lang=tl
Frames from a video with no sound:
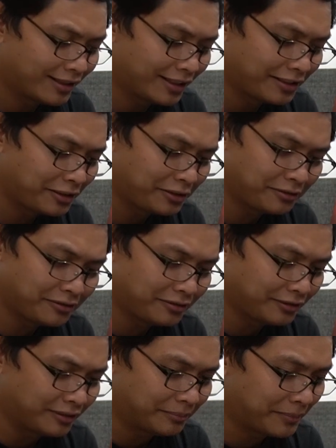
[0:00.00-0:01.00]
Ganyan yung
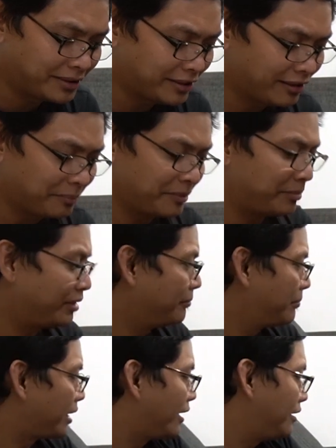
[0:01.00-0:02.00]
masarap ipag
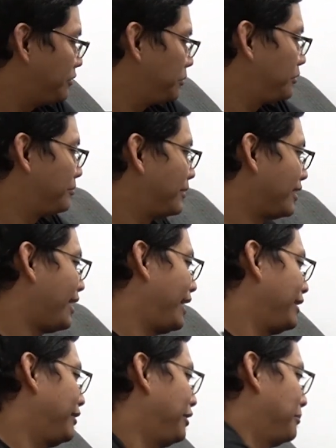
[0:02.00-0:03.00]
brand nyo yung mga
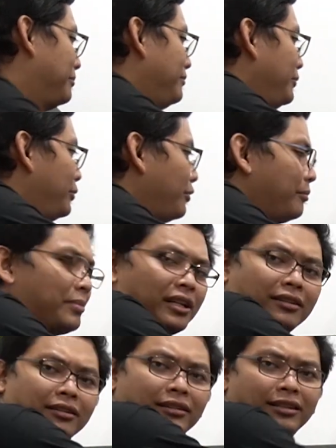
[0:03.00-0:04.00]
item.
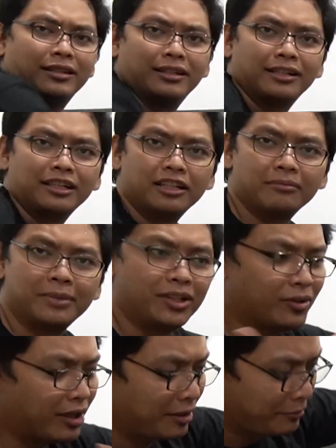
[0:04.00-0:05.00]
Sobrang iba
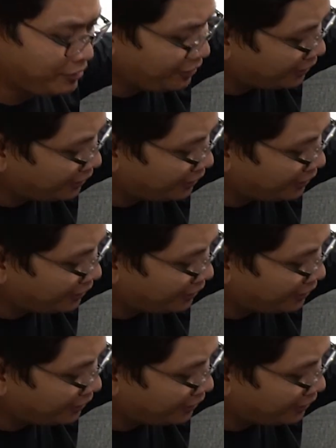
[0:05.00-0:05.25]
yung amoy.